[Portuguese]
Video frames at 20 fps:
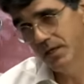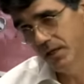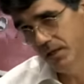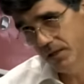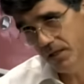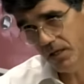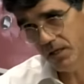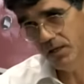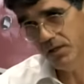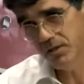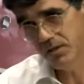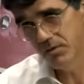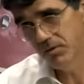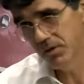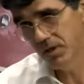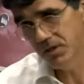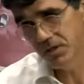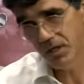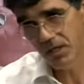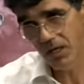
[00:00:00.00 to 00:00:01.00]
na questão
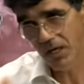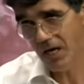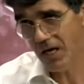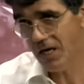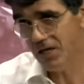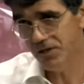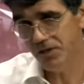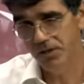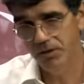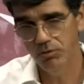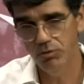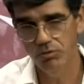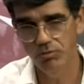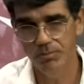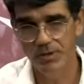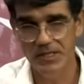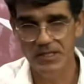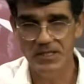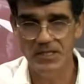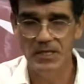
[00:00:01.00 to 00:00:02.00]
de reciclagem e tudo
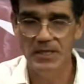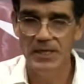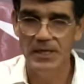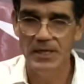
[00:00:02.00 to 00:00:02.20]
mais.